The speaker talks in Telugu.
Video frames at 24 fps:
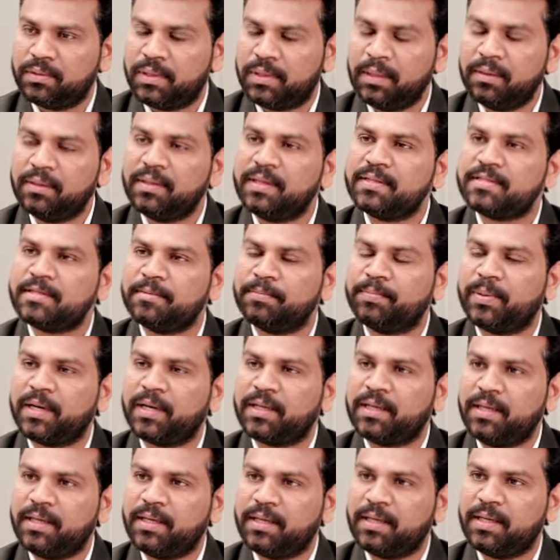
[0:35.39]
తెలుగుదేశం
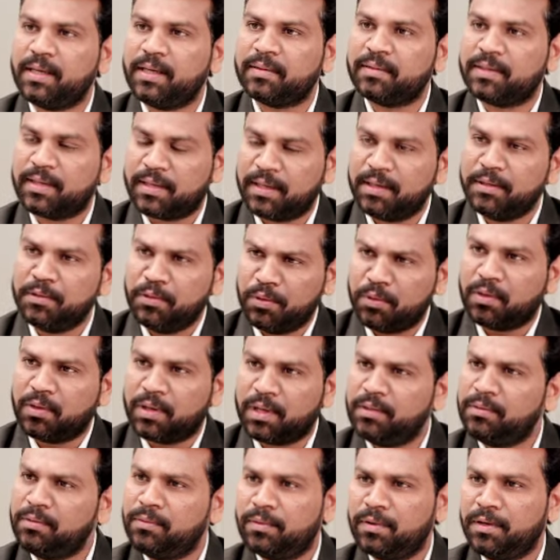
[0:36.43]
పార్టీకి అంతగా ఎందుకో
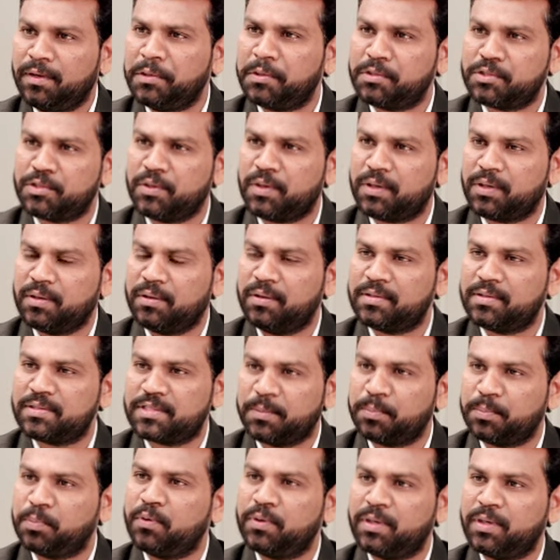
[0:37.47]
కందుకూరు నియోజకవర్గంలో
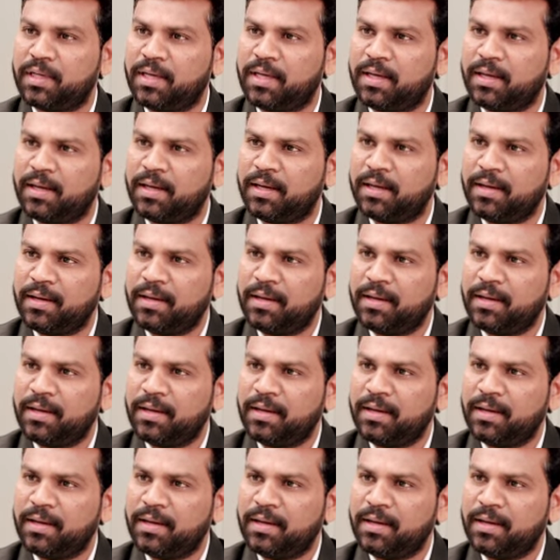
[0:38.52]
సపోర్ట్గా